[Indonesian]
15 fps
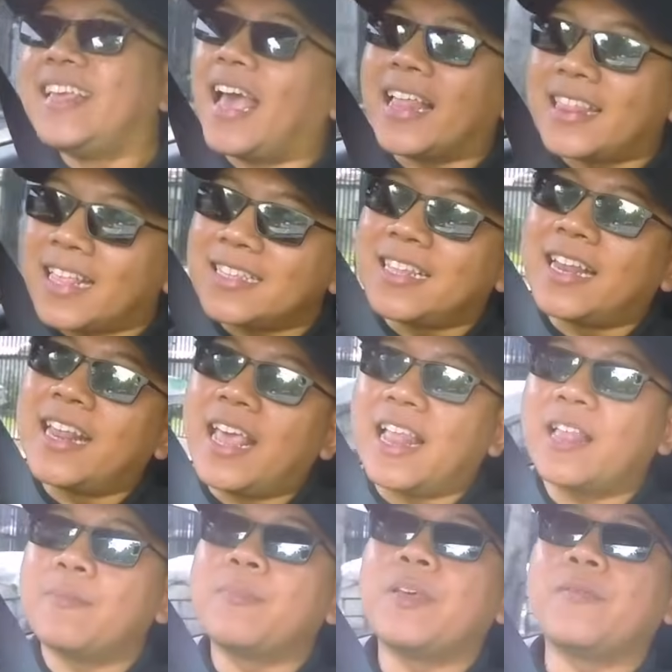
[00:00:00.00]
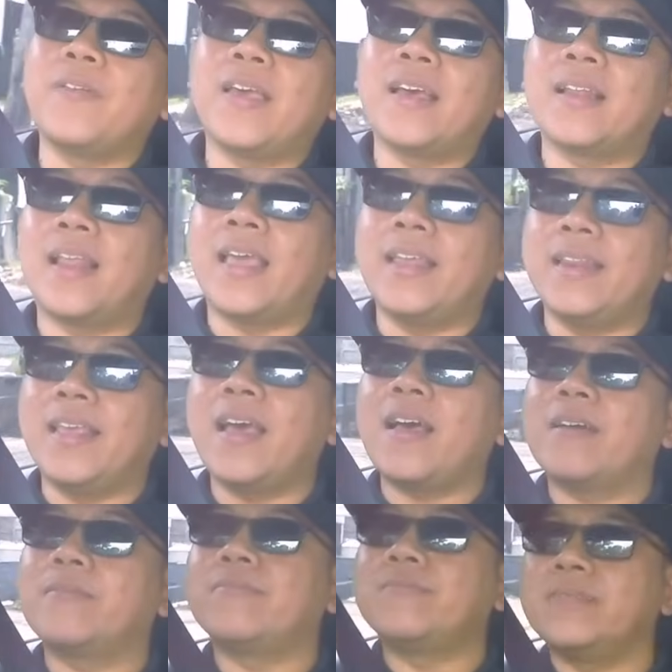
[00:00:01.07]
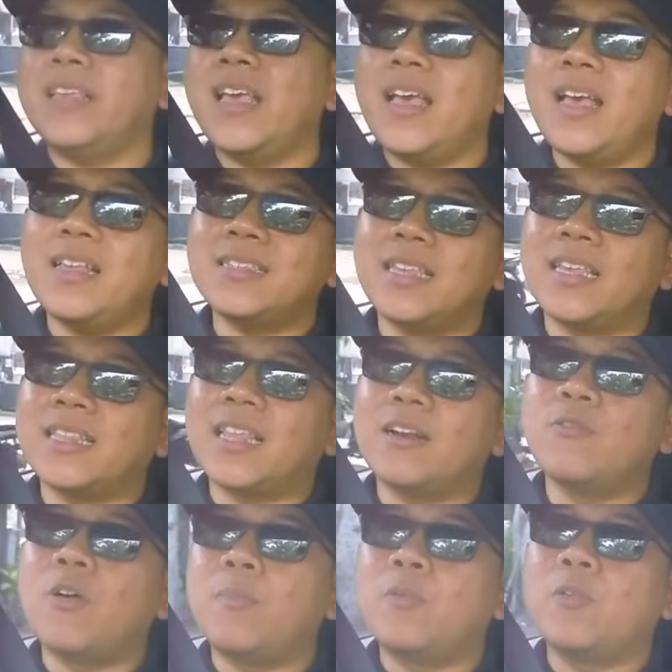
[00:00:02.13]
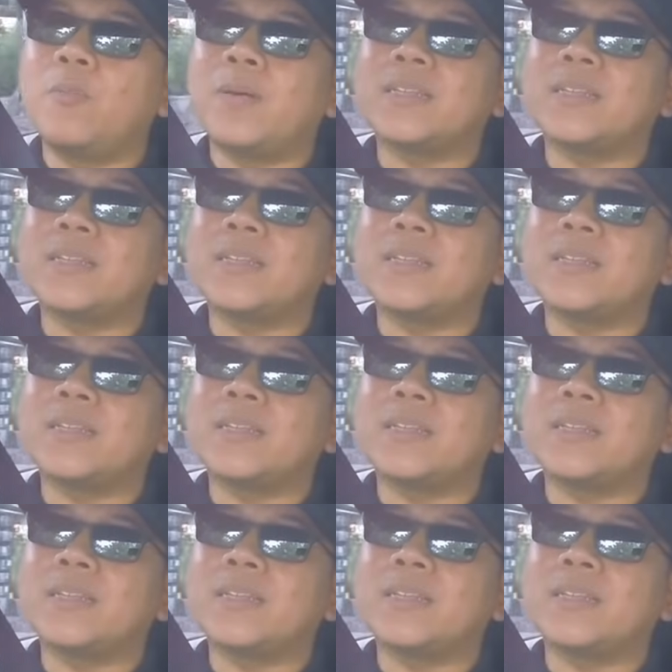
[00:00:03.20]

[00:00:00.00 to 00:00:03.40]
di atas dari LMPV yang lain yang ya sekitar 20%